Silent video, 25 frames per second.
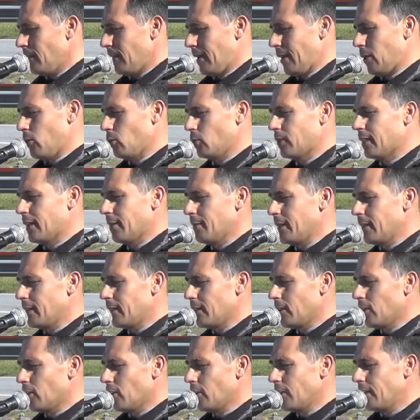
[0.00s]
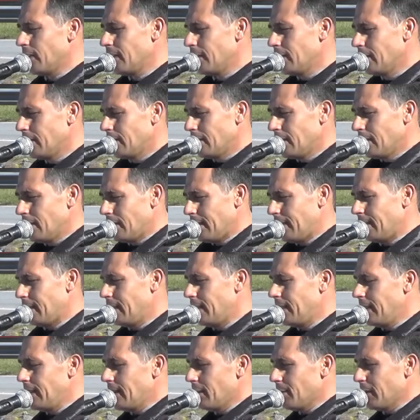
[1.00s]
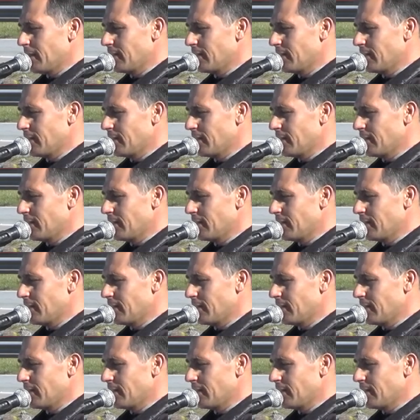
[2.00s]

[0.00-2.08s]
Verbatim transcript: Es justamente hoy, en el día